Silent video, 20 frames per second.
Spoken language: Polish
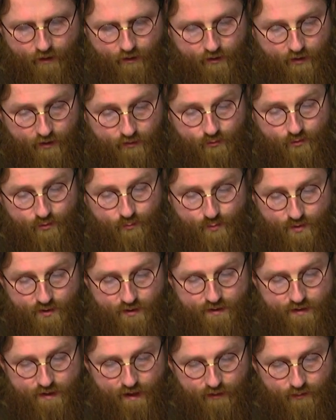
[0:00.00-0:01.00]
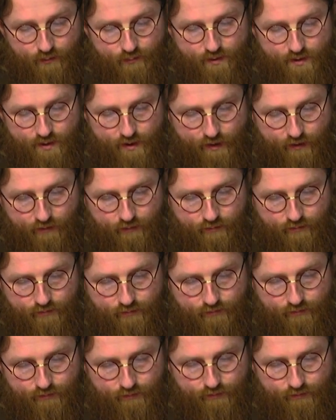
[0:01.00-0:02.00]
Jezus przystanął i rzekł
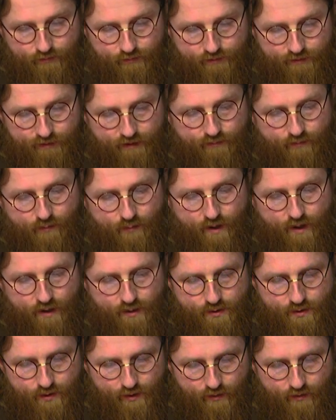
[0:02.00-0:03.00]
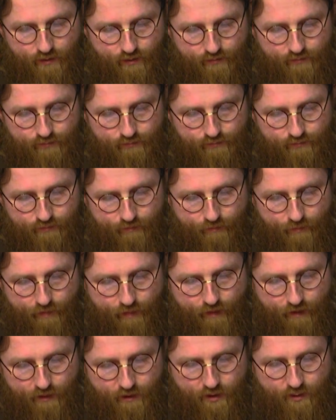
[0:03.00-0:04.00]
Zawołajcie go.
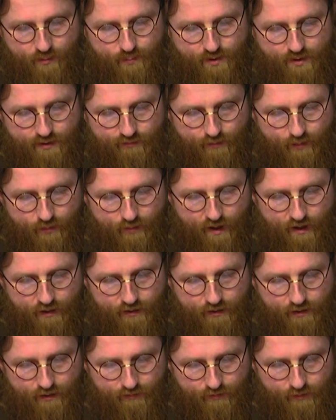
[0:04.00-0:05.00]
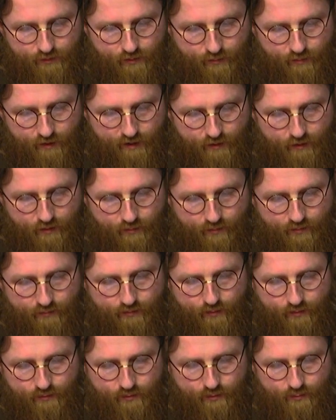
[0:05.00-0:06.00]
I przywołali niewidomego,
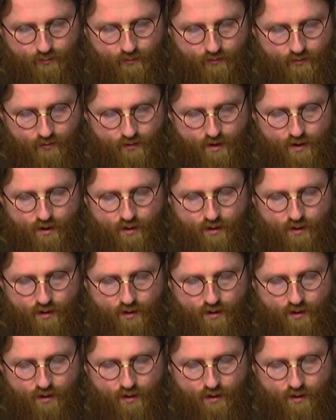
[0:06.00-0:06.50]
mówiąc mu,